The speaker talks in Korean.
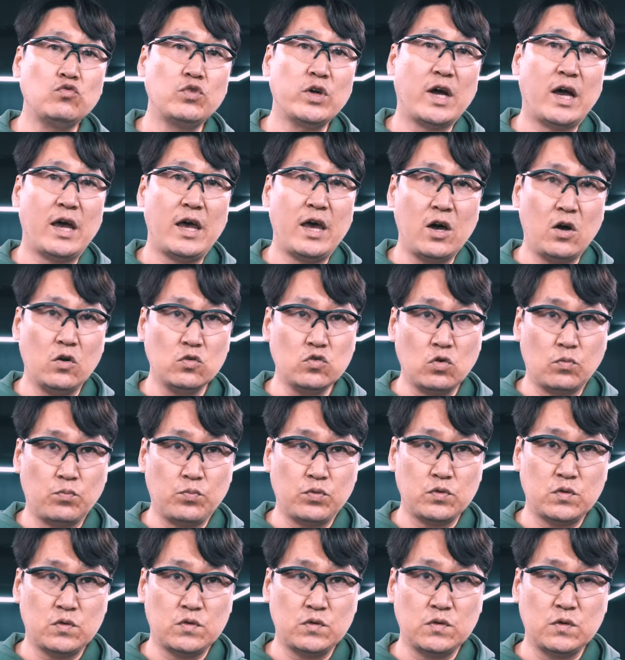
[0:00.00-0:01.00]
우리가
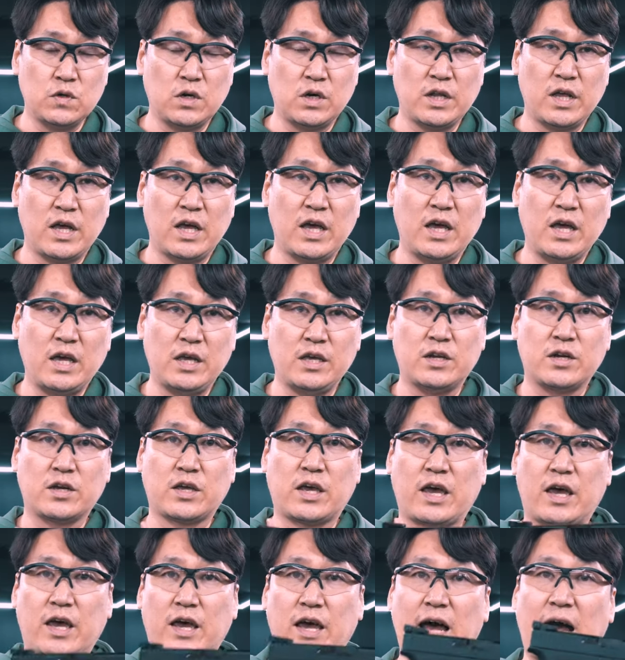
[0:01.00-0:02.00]
에어소프트건에
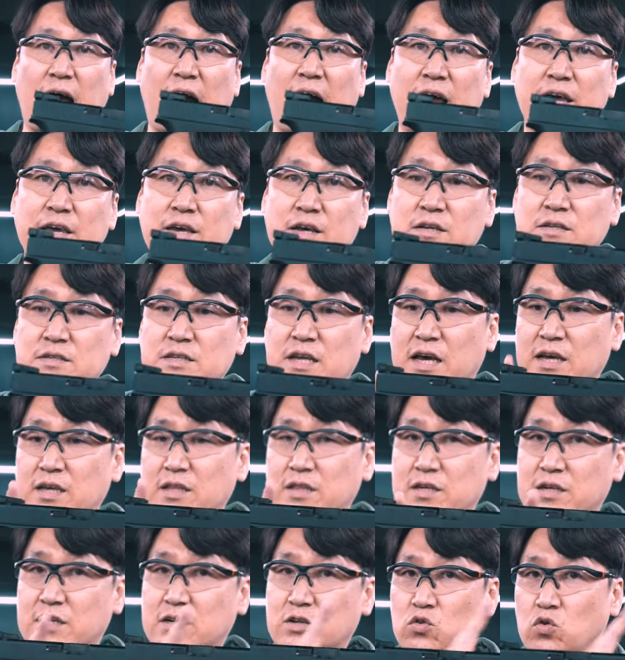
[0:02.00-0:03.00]
이렇게 아이언
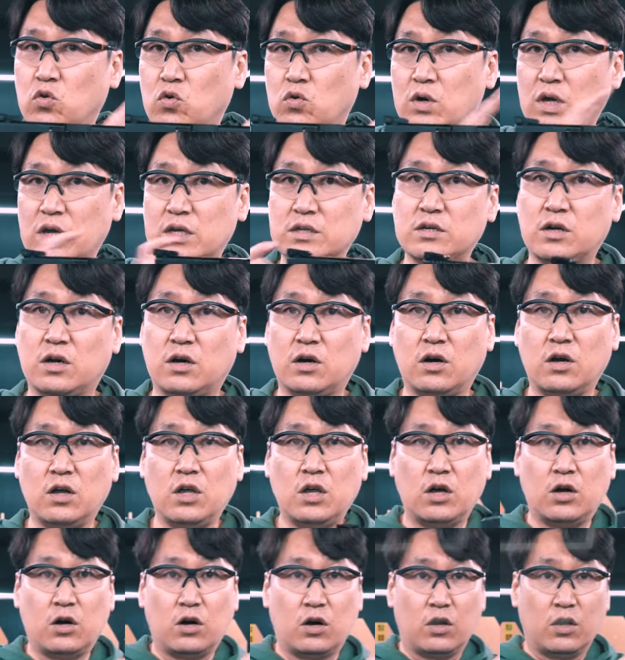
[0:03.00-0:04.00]
사이트를 통해서
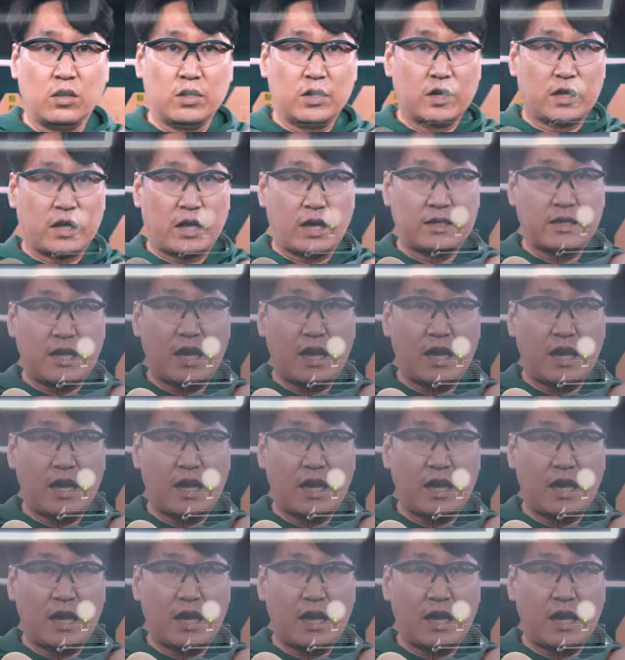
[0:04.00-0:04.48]
어 이렇게